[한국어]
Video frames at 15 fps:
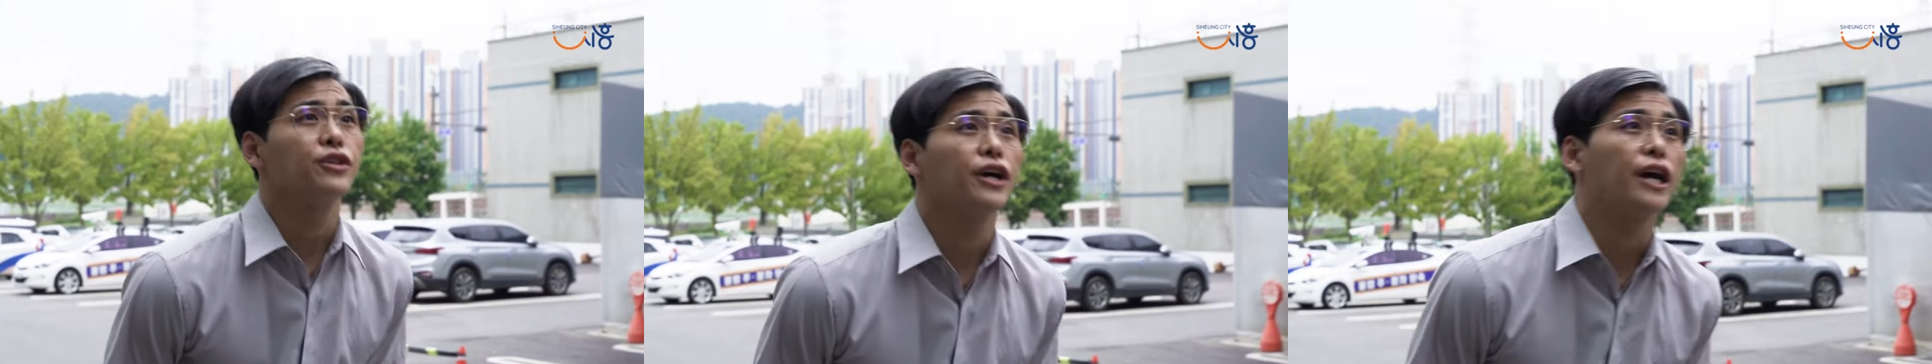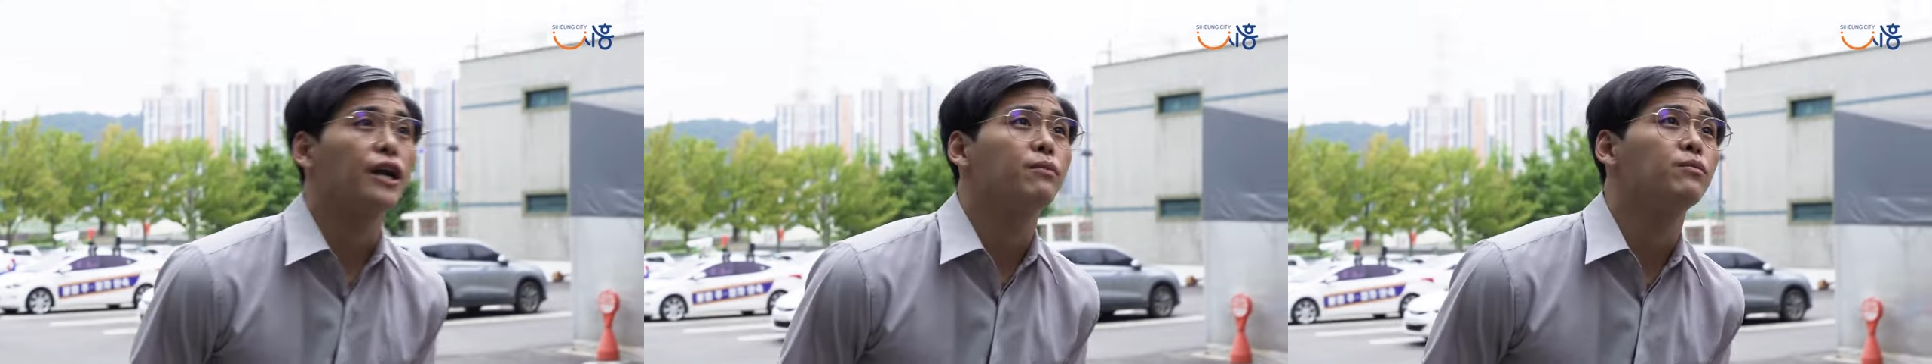
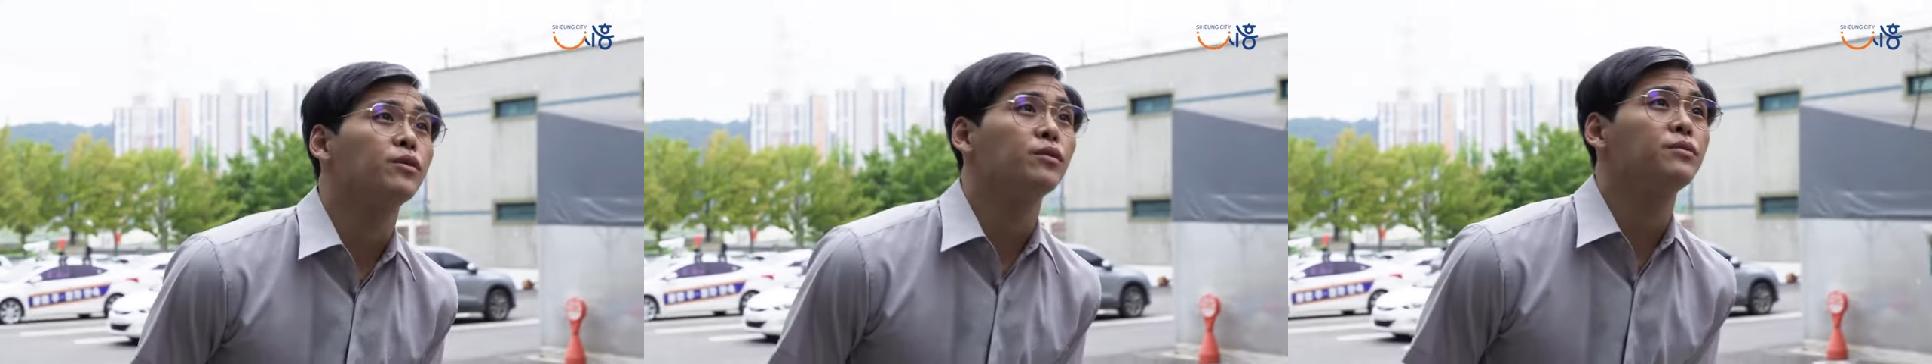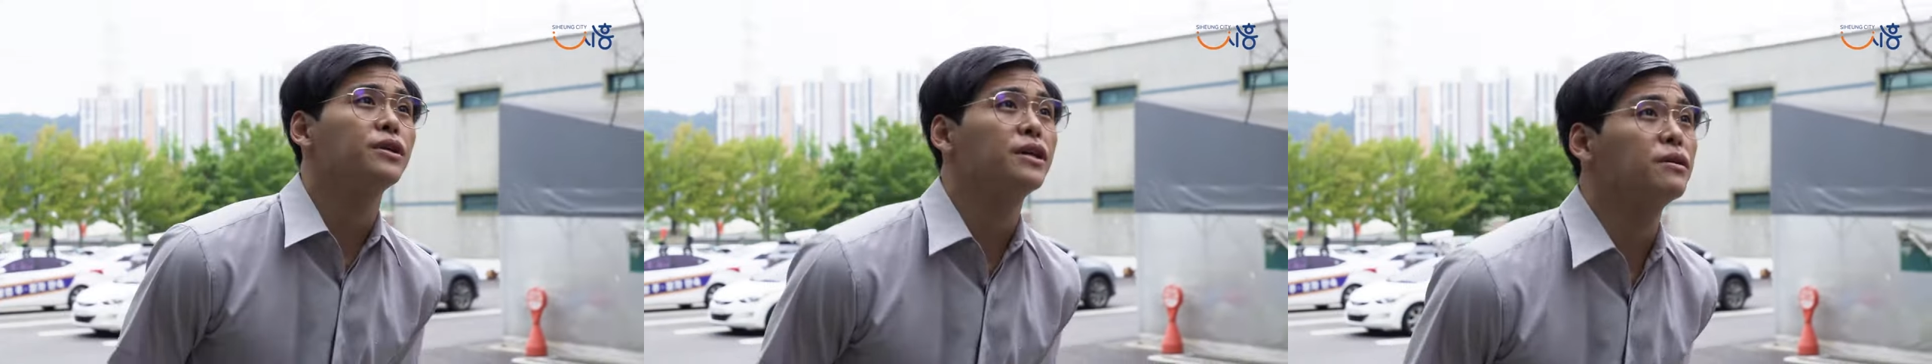
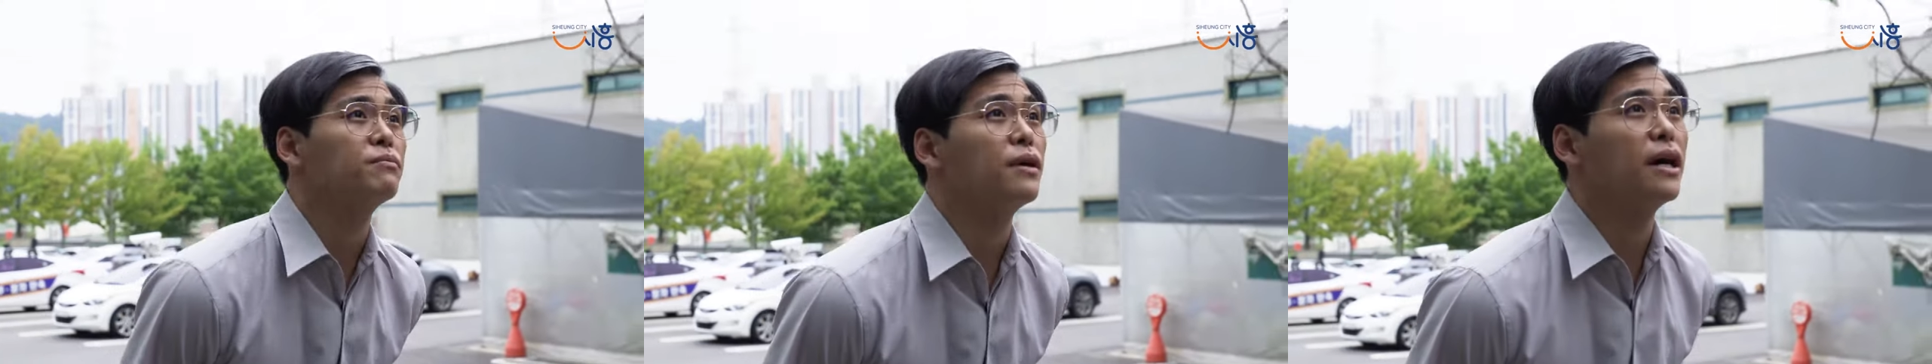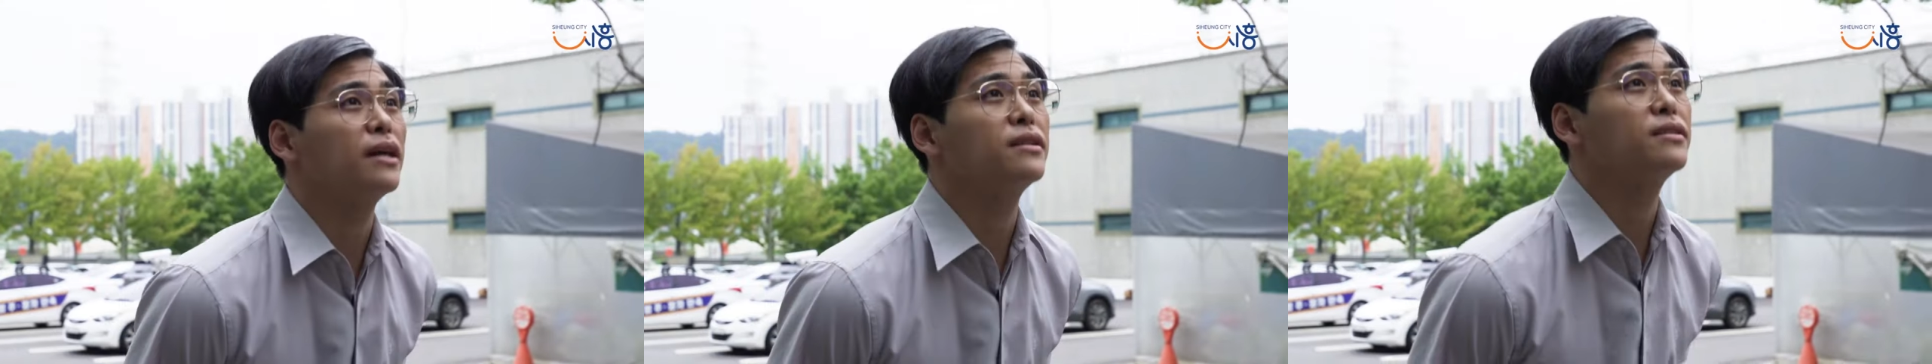할멈이랑
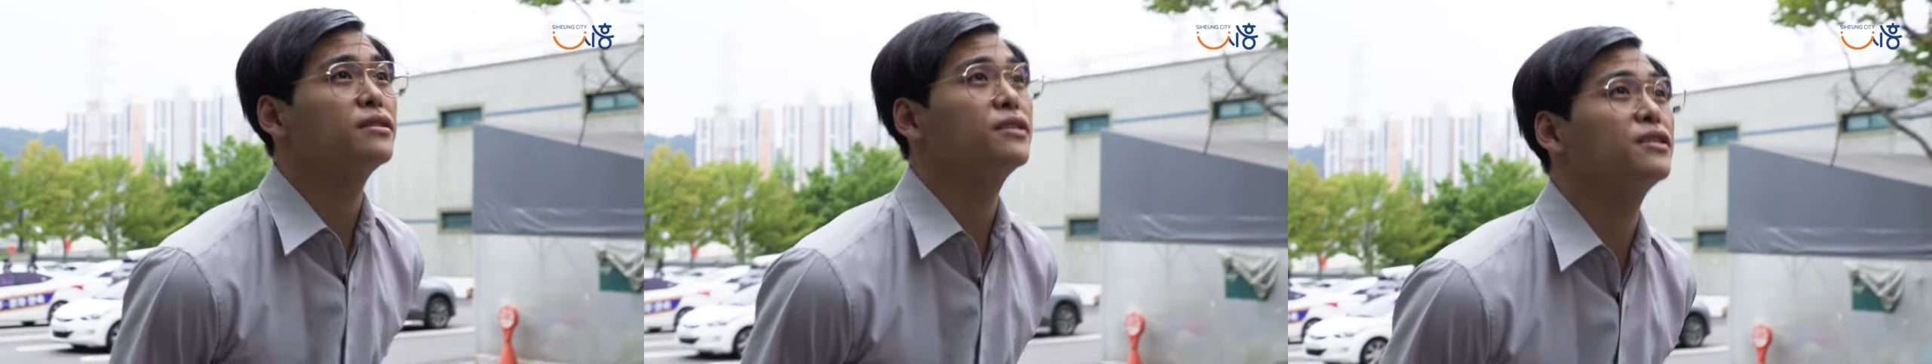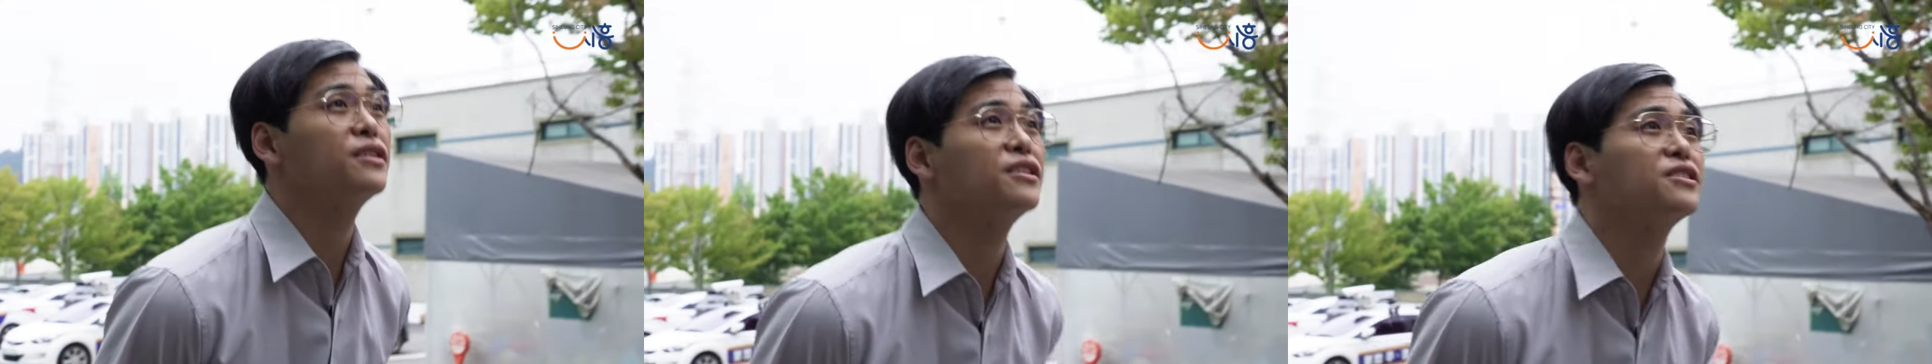많은 일이